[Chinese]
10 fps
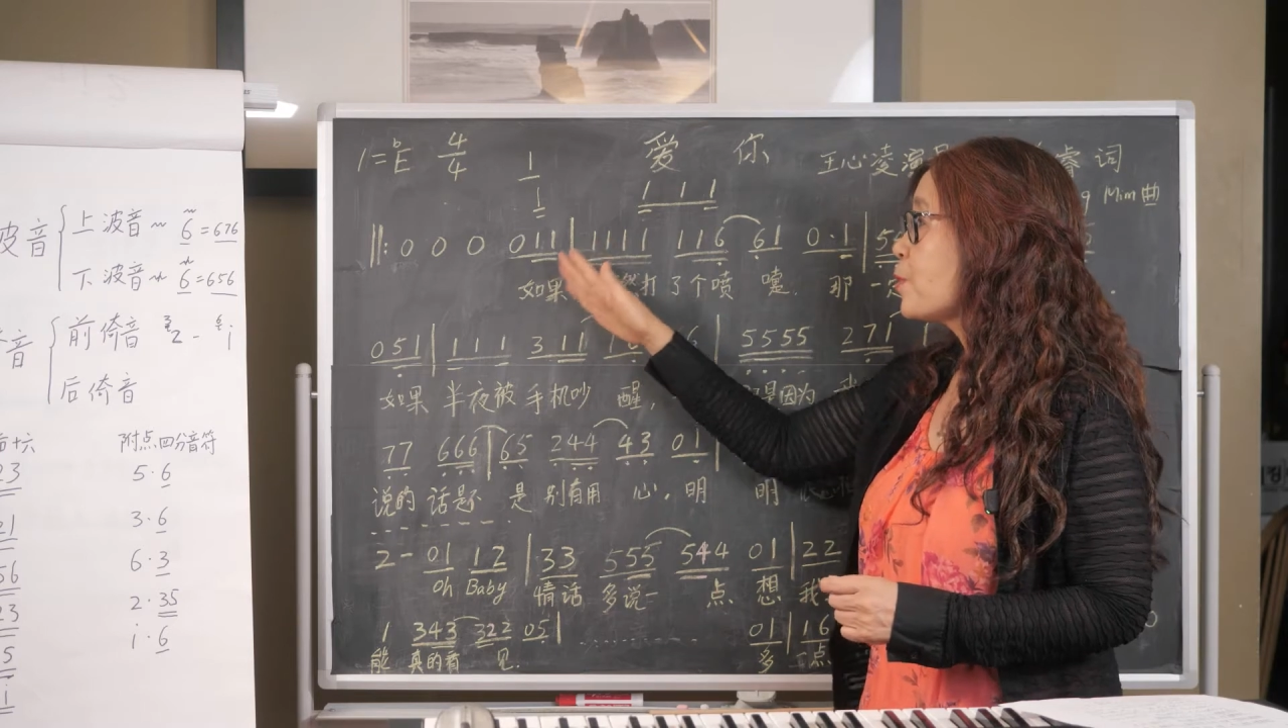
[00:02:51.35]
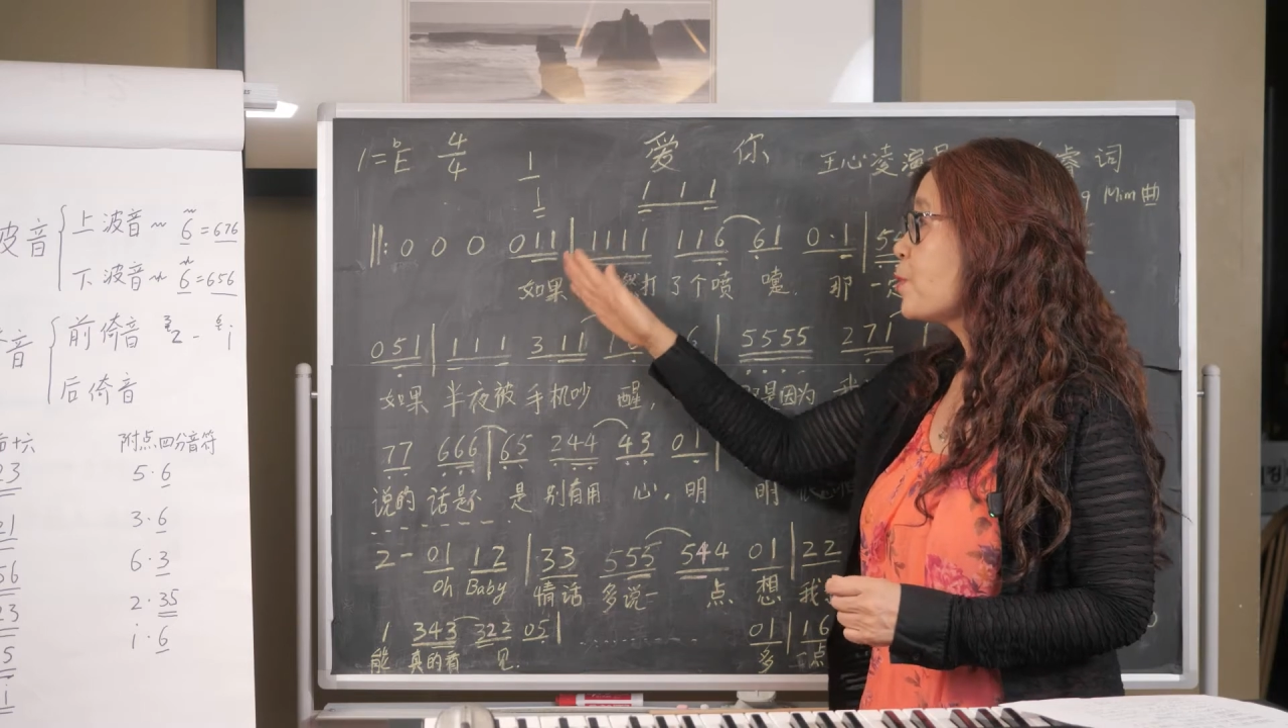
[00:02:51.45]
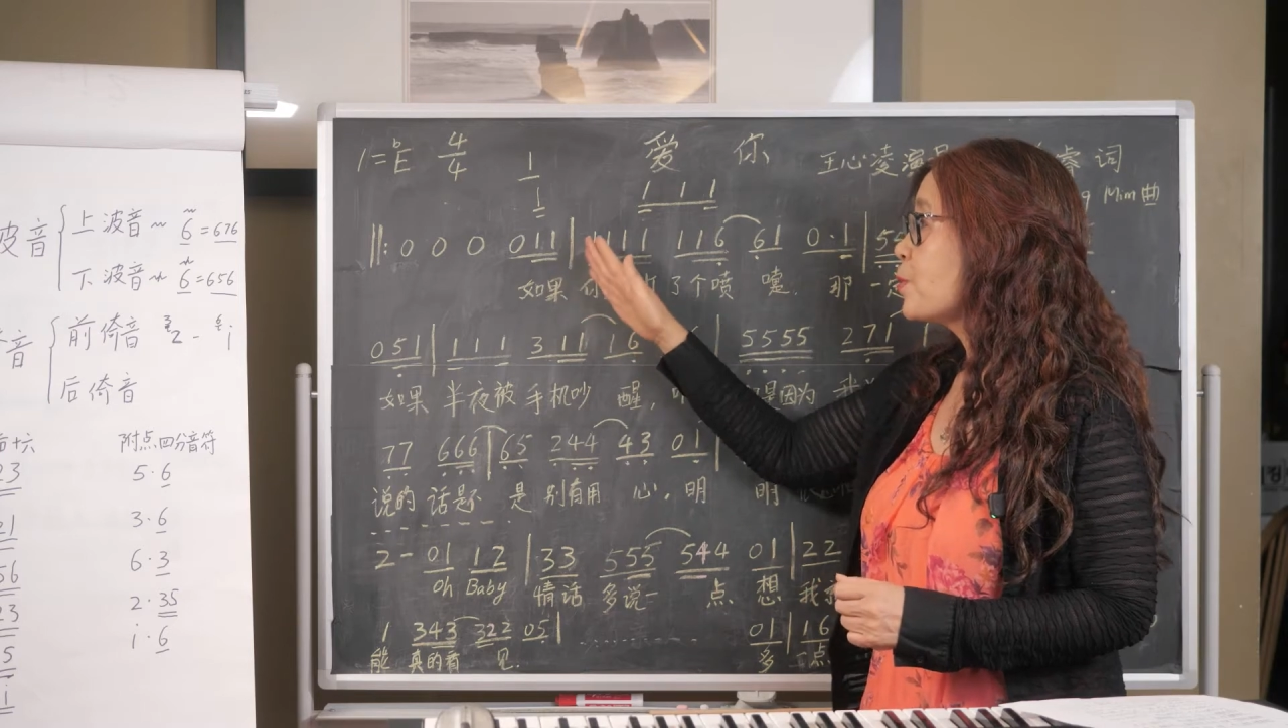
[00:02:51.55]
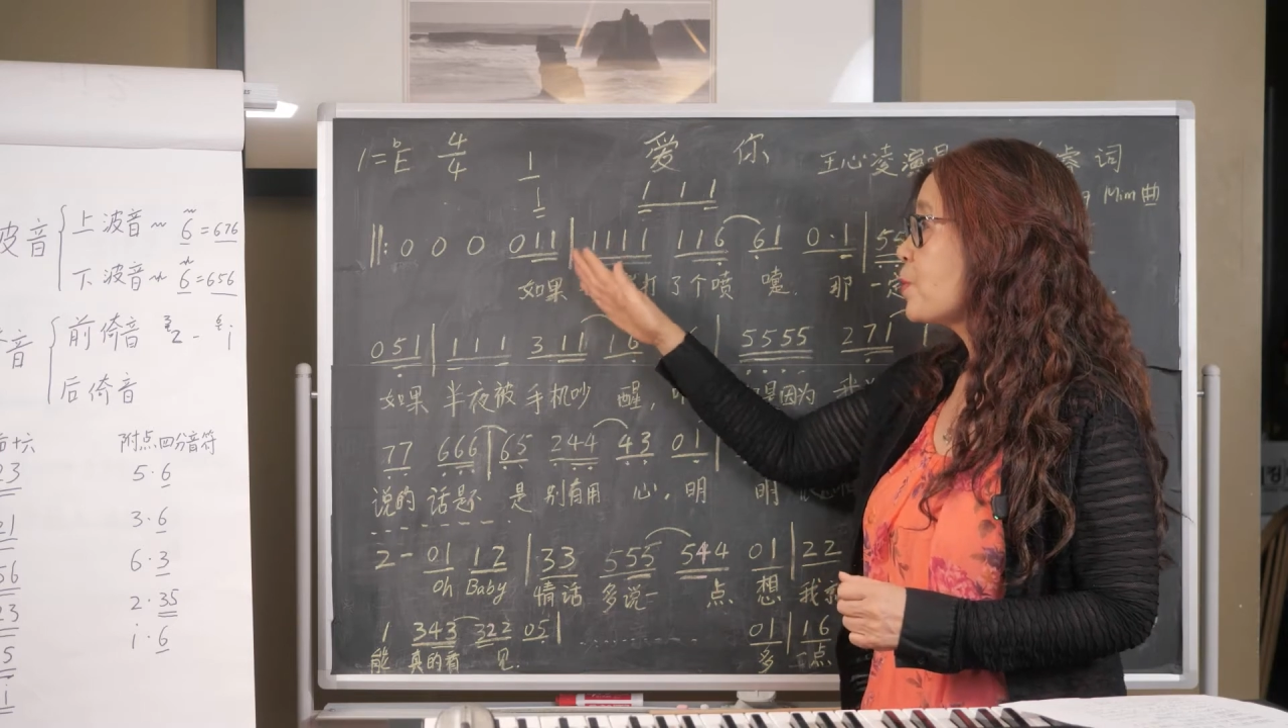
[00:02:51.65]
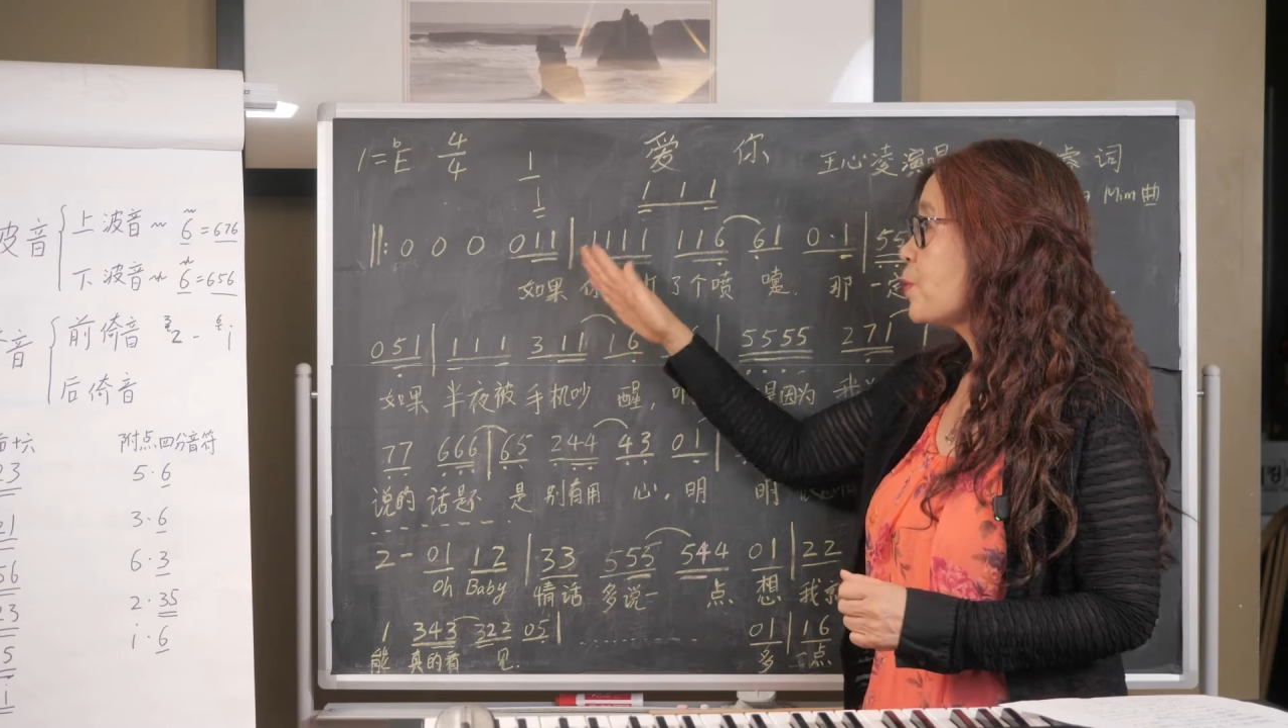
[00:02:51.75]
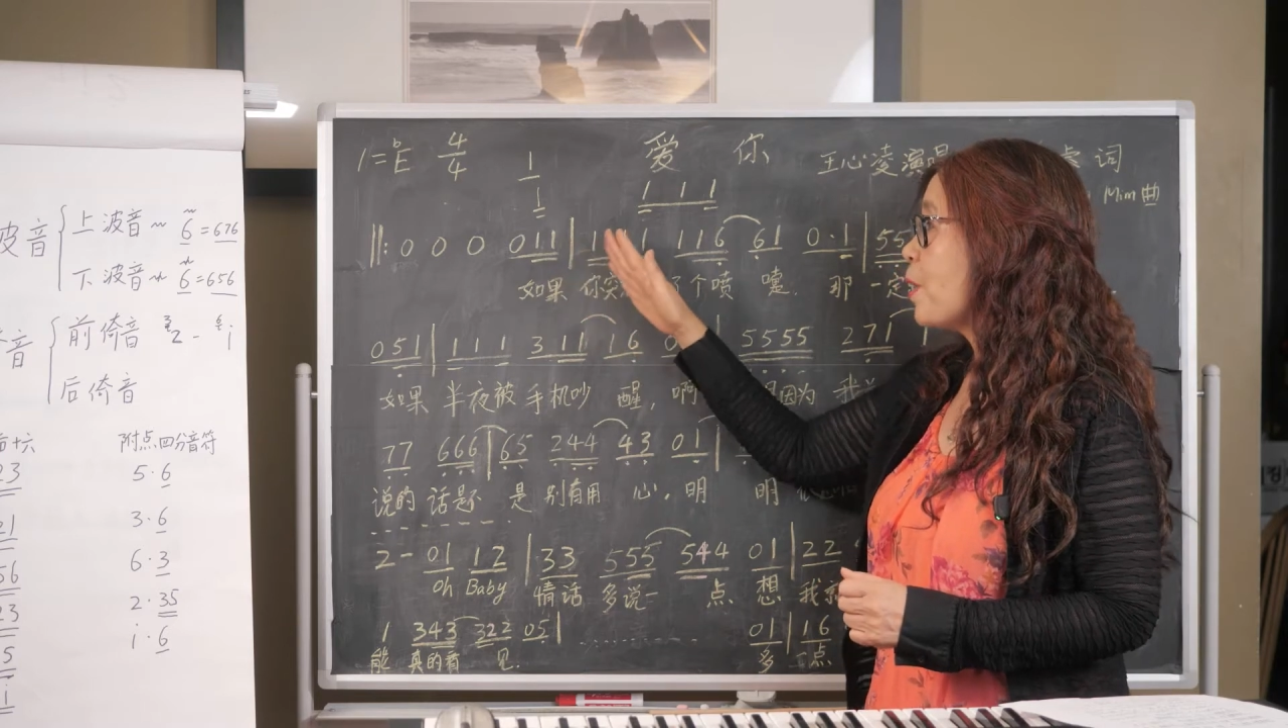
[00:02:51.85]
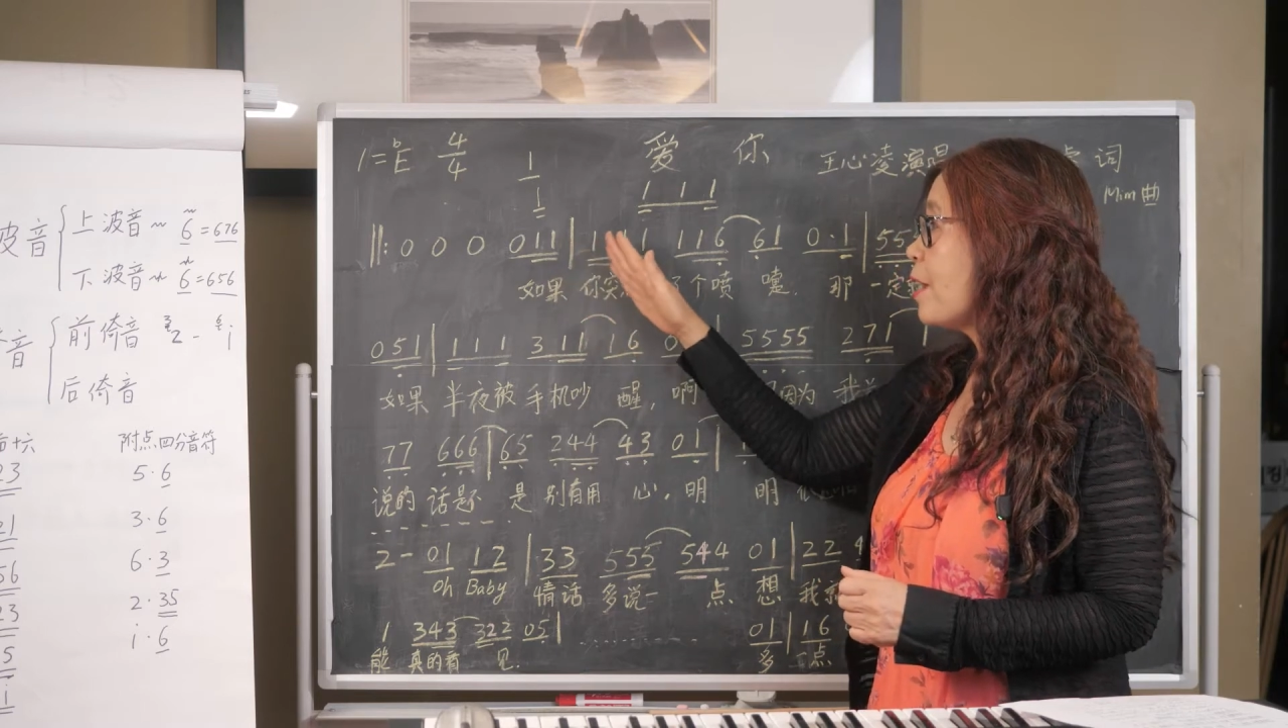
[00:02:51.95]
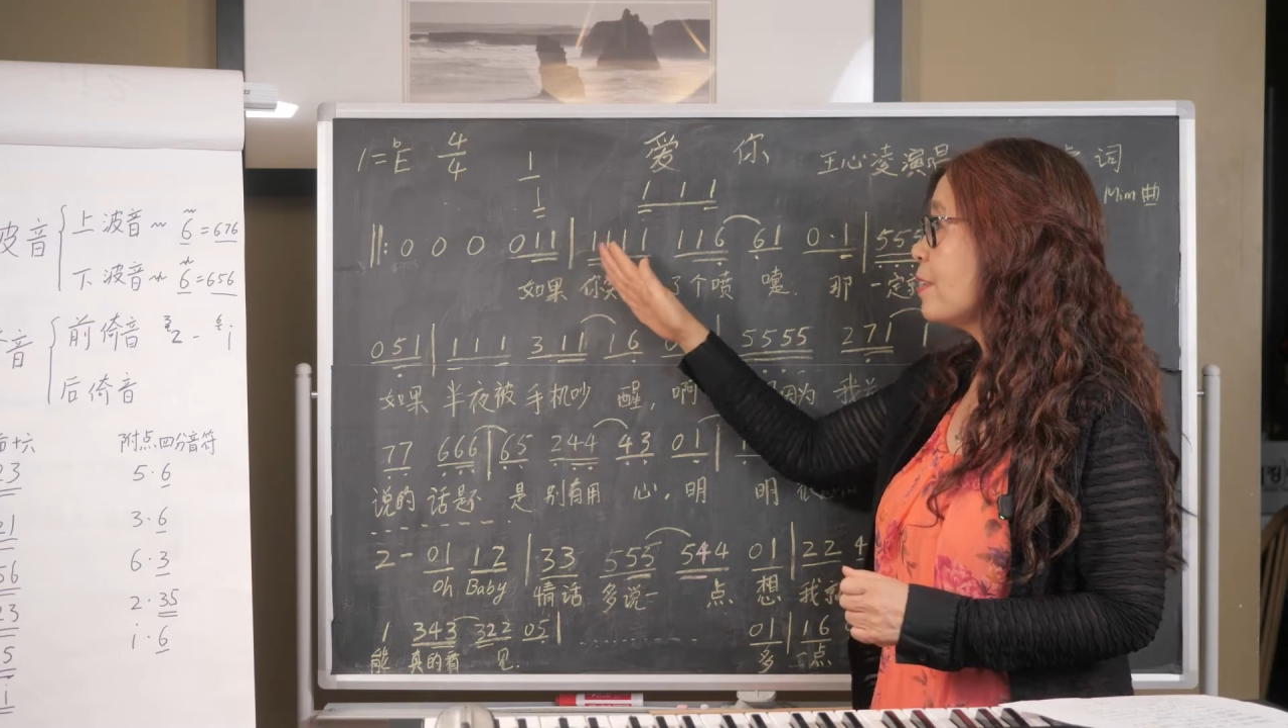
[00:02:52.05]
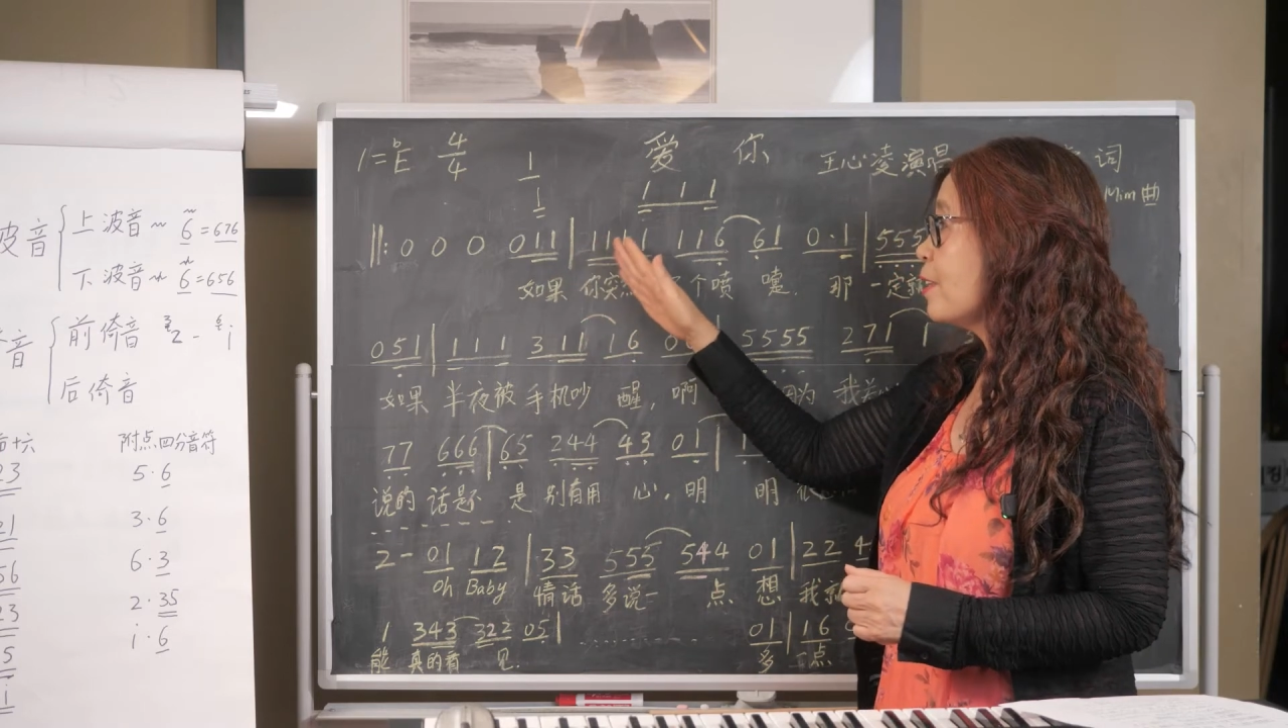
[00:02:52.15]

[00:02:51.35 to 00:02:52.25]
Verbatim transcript: 如果